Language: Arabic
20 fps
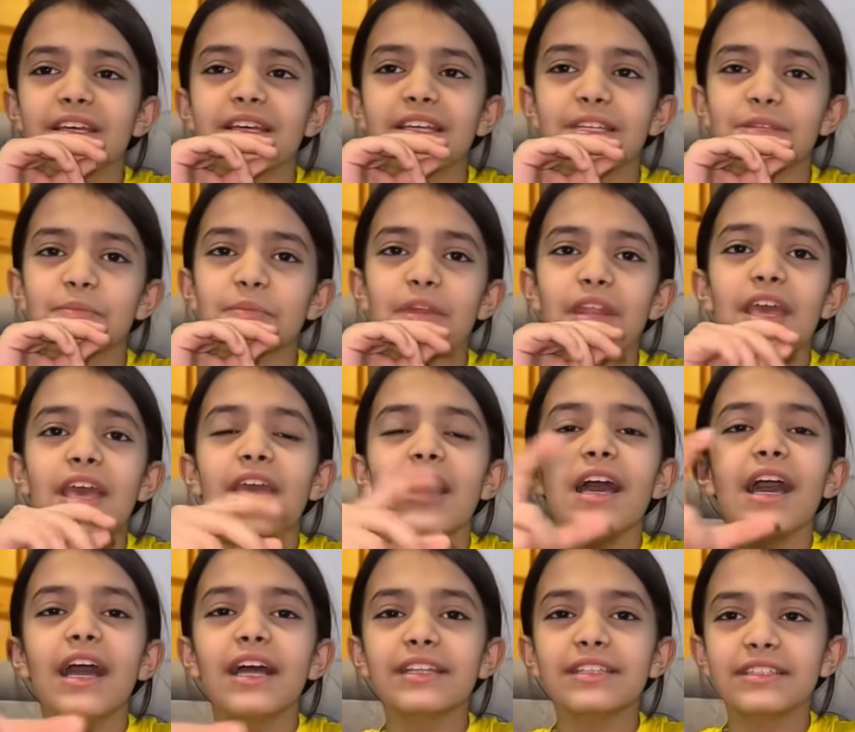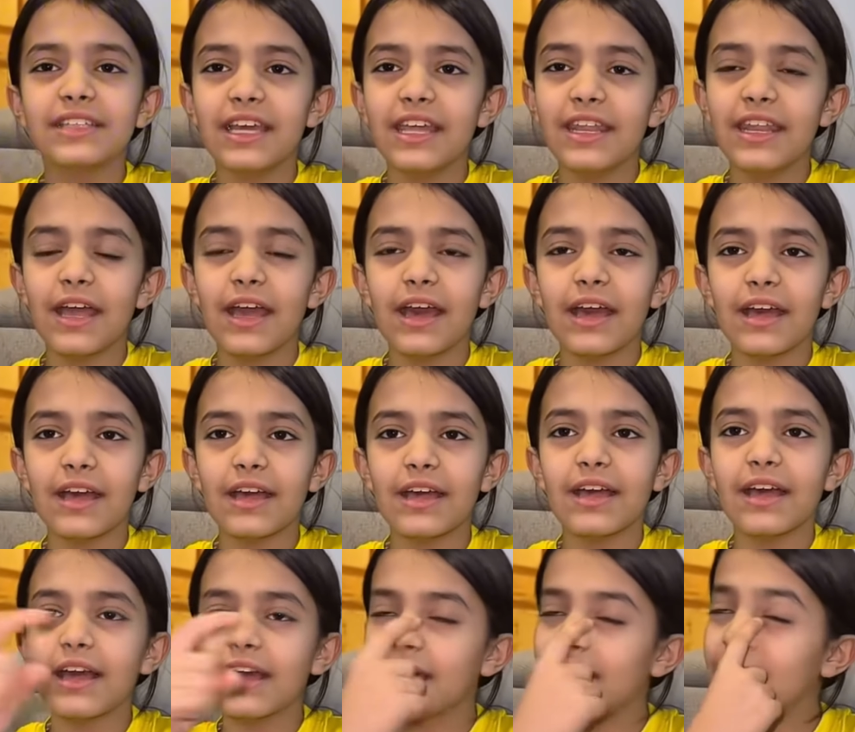اصبر انت حنا
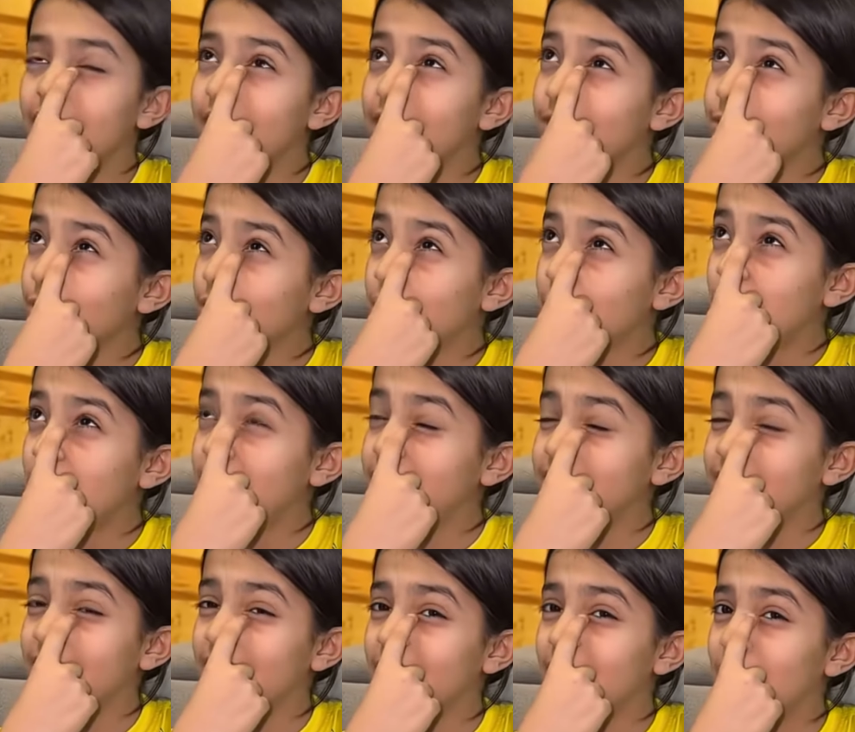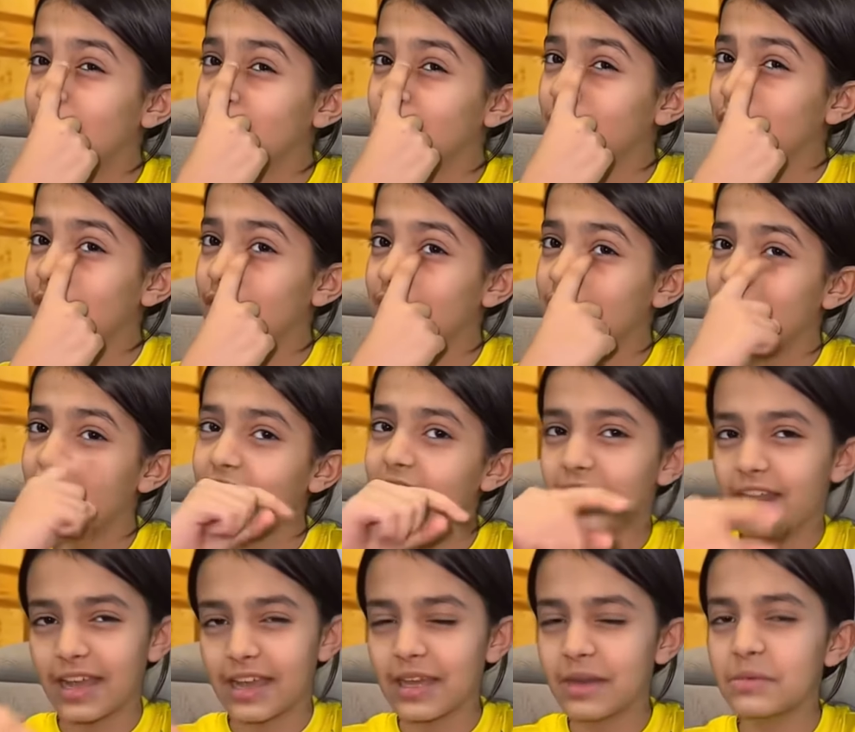اتوقع ما حد تكلم كثير عليه
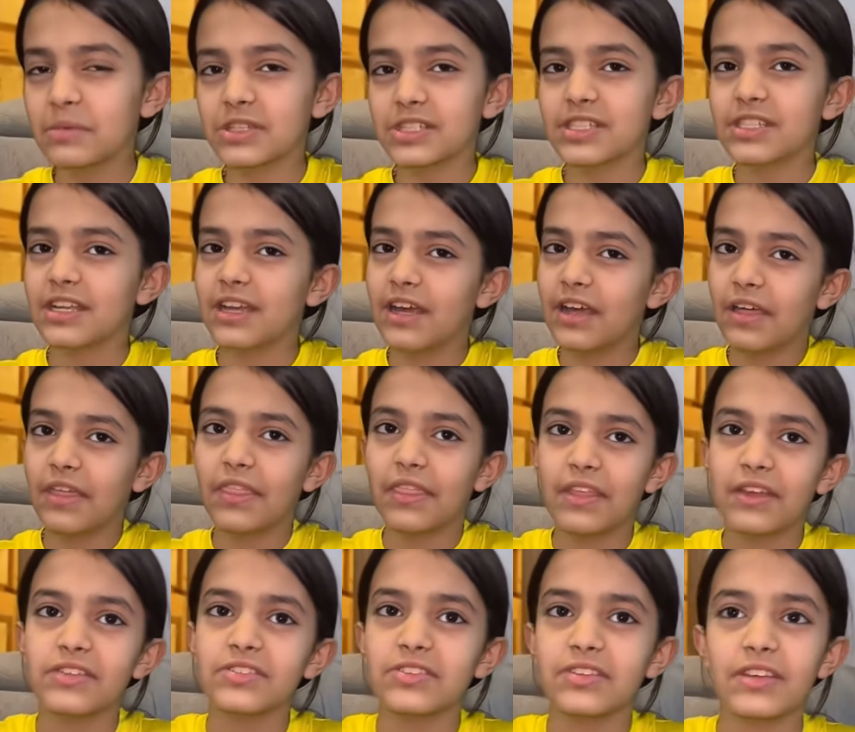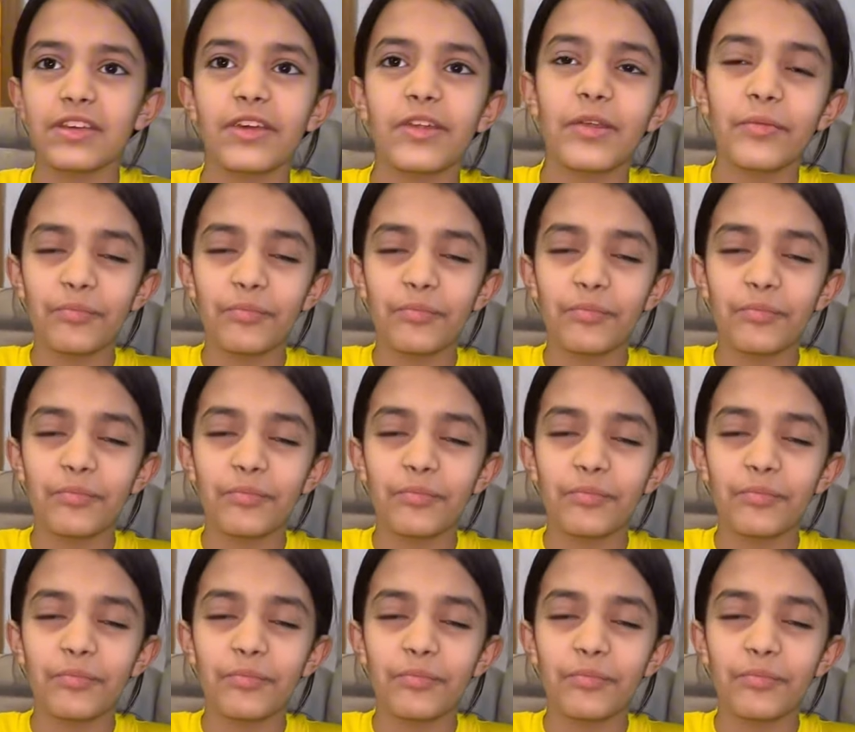لكن مشيها اذنك صغيره